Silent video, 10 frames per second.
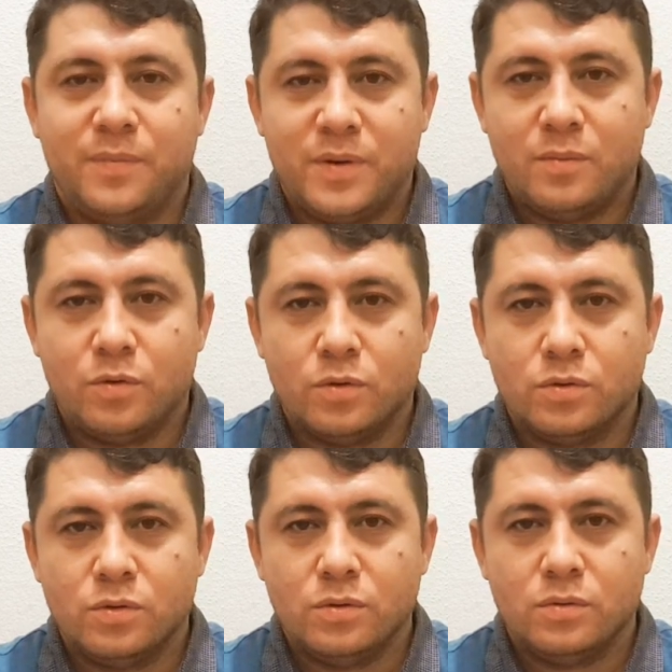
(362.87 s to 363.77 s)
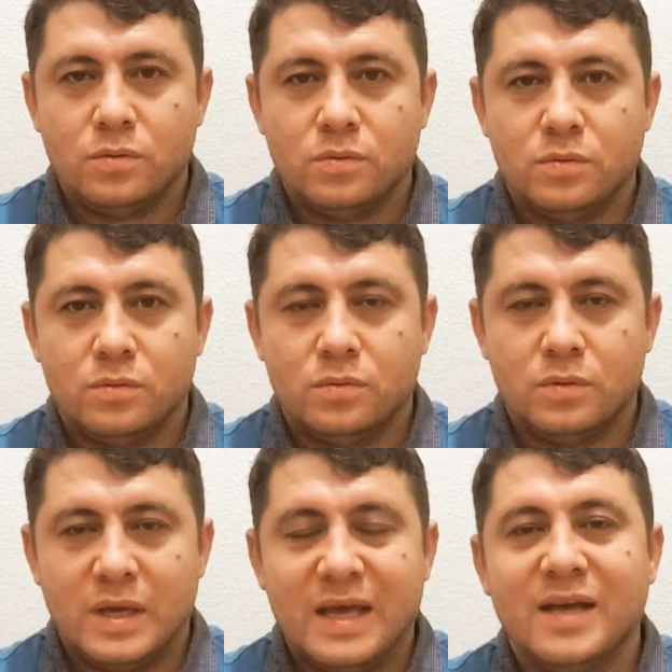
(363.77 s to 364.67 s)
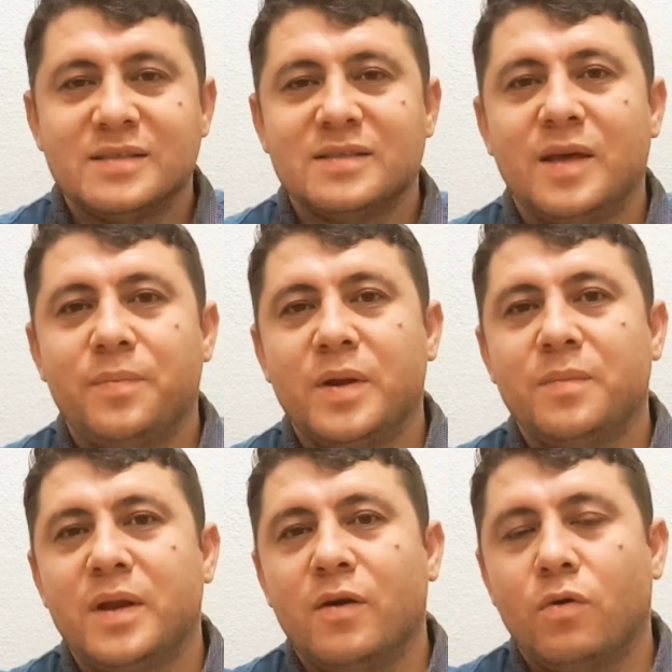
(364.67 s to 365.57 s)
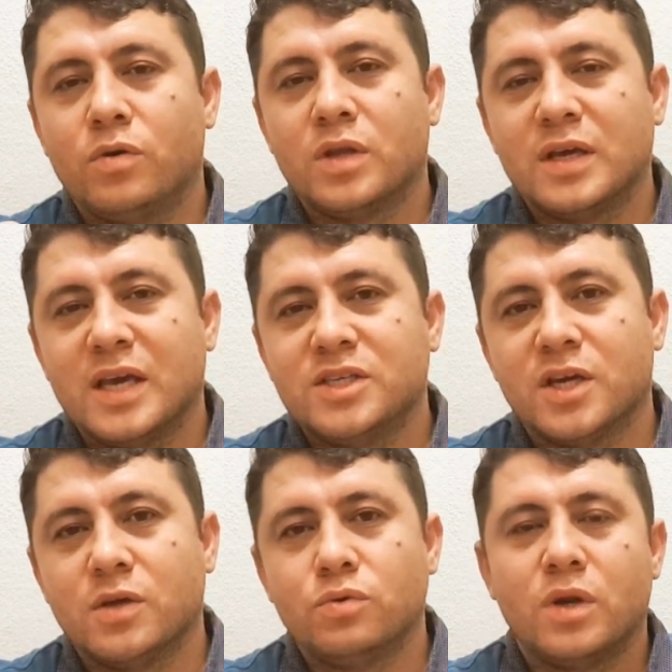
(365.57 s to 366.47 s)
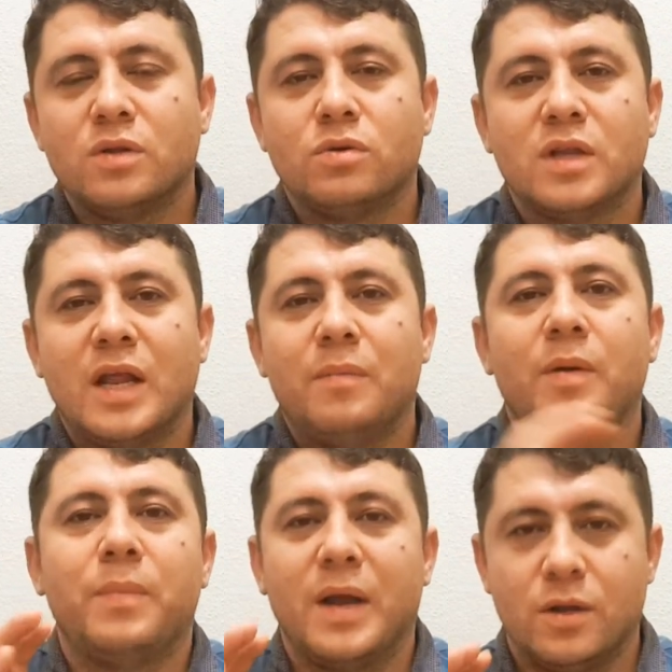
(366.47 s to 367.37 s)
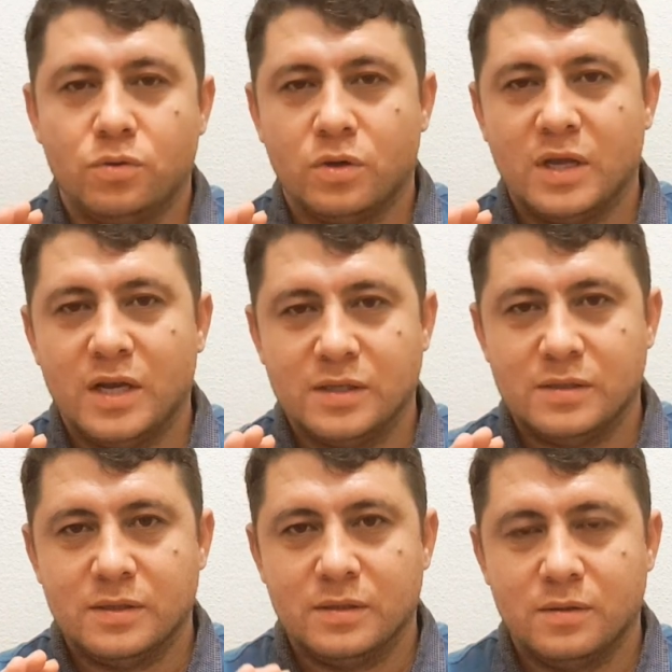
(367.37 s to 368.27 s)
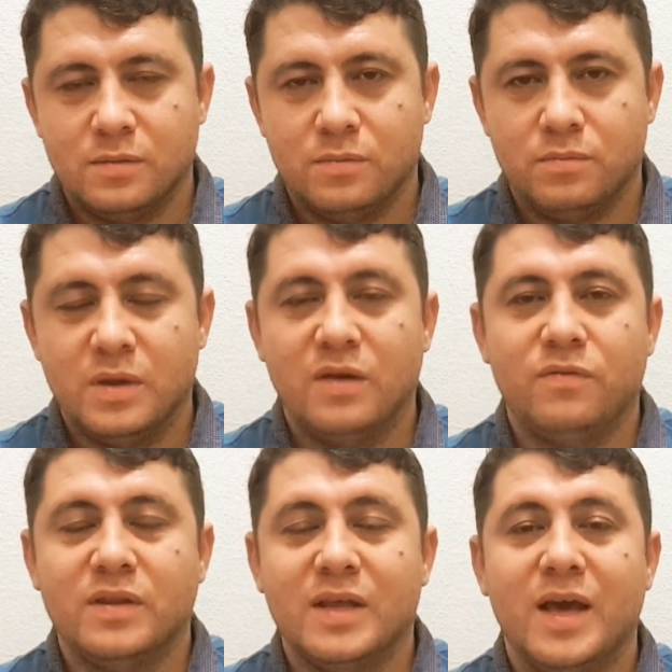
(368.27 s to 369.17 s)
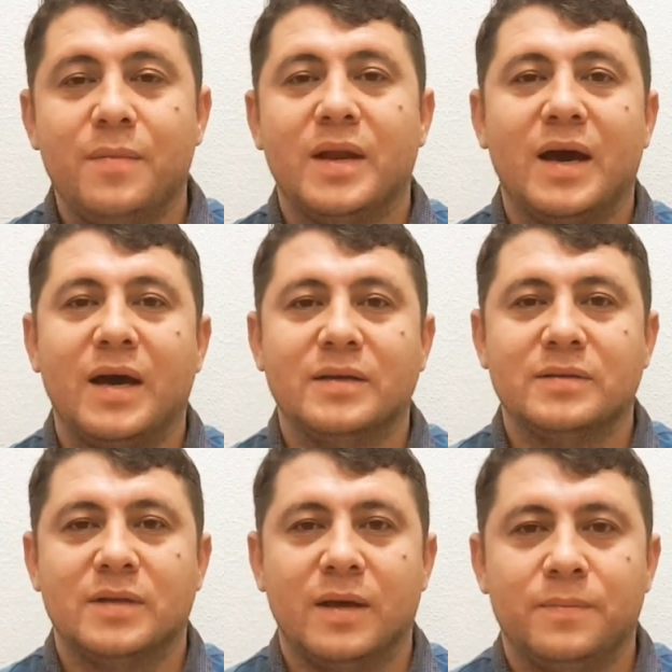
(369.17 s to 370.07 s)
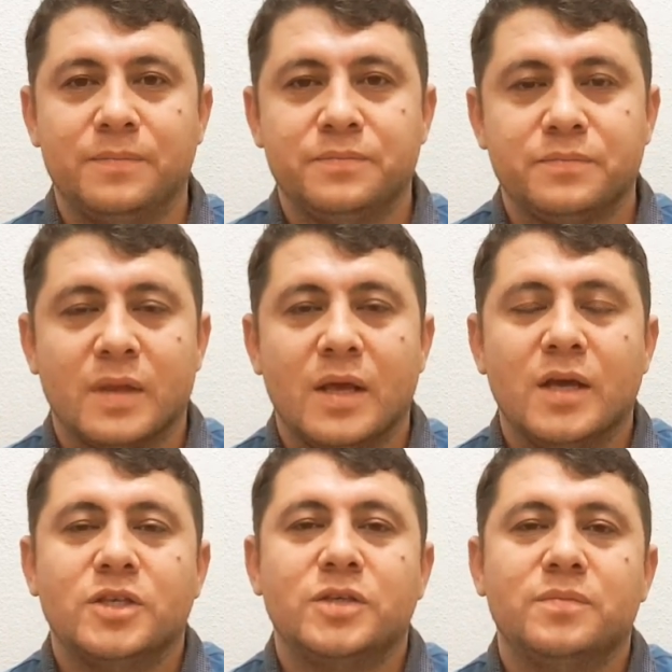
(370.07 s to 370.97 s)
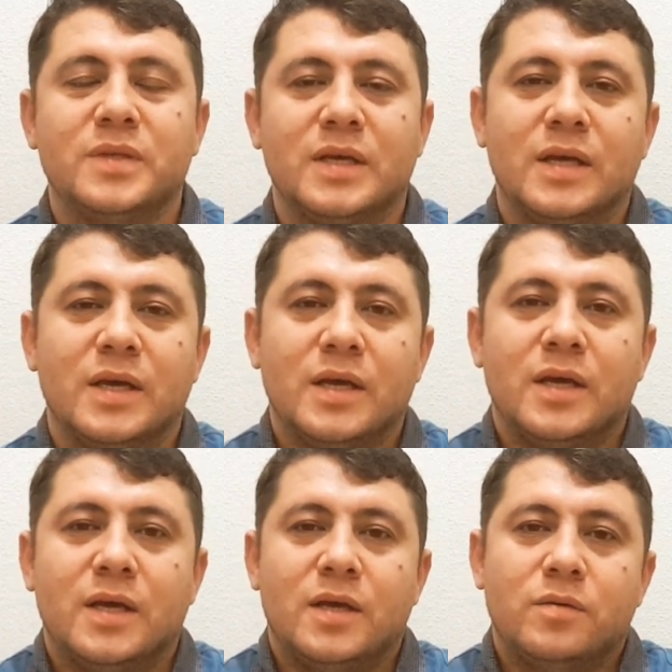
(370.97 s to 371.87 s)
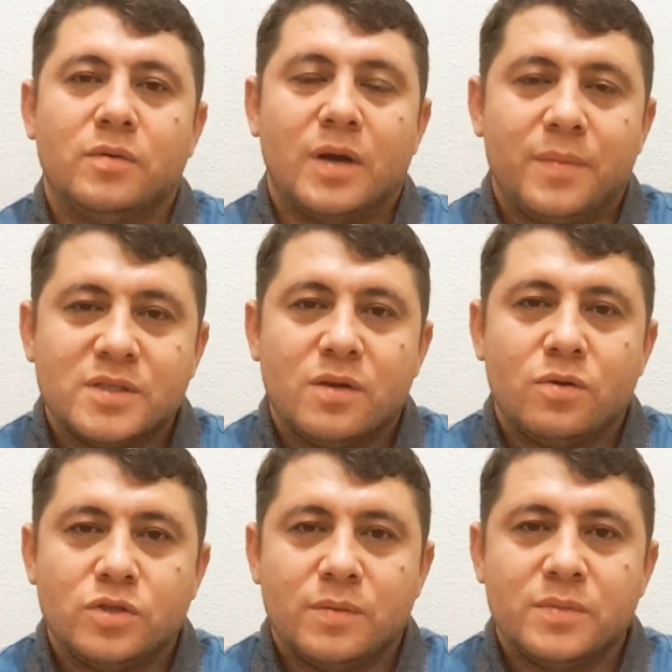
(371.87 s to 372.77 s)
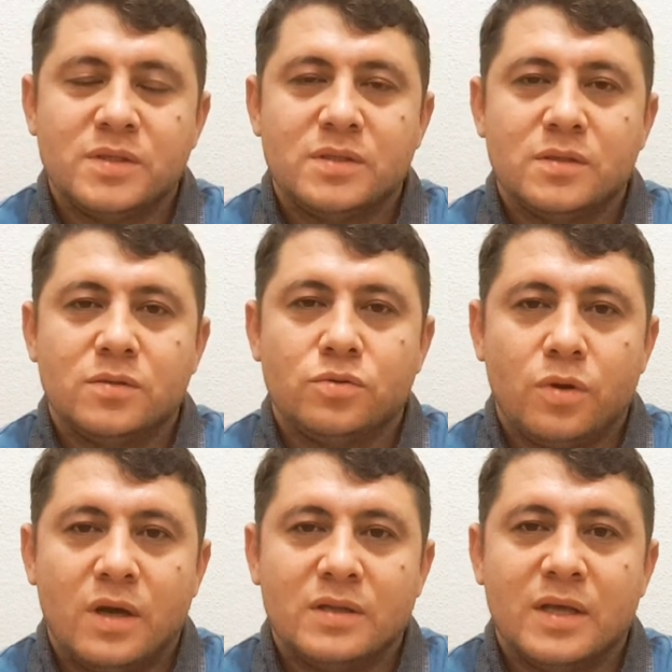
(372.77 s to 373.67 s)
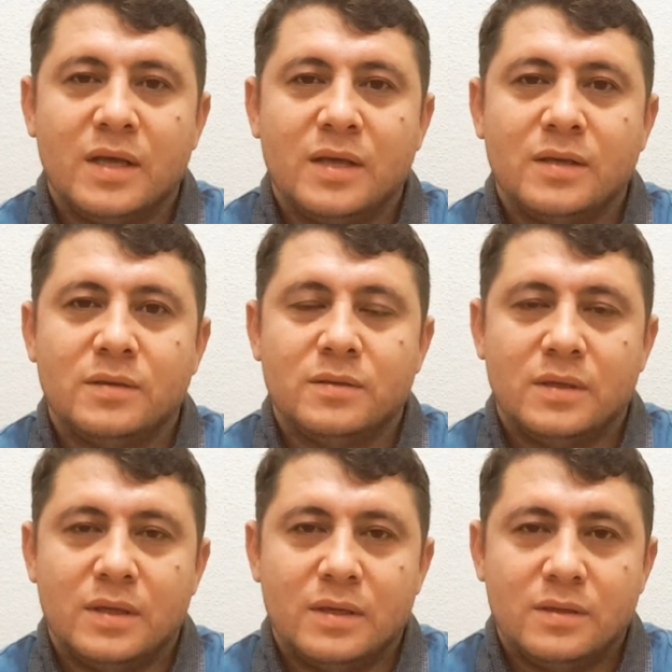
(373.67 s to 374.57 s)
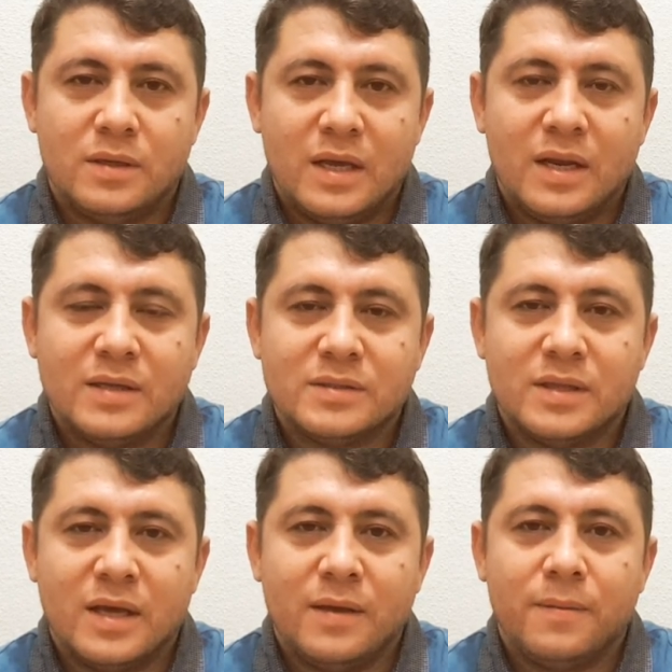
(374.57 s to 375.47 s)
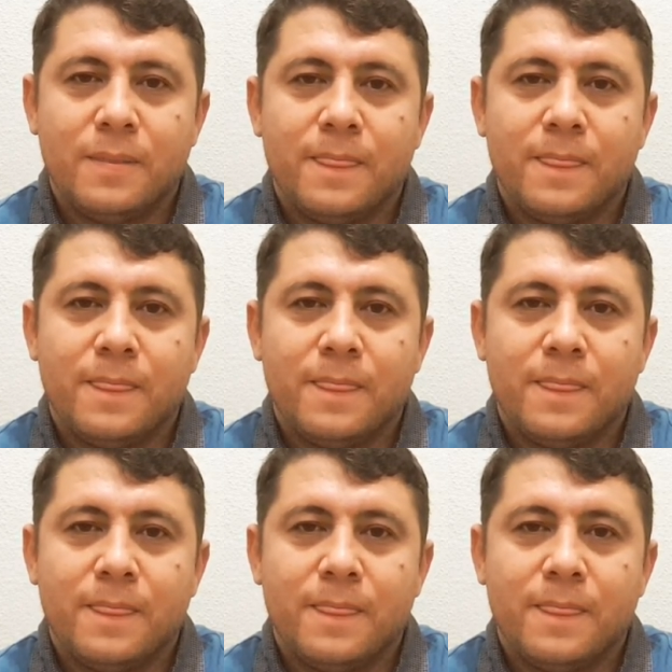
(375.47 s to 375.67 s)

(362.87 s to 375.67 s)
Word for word: deprem oldu. Elazığ depremine oradan geçerken uğradı oradan hemen palan dökene gitti. Beyefendi hemen anında. Şimdi Ramazan hocamız şu anda Elazığ'da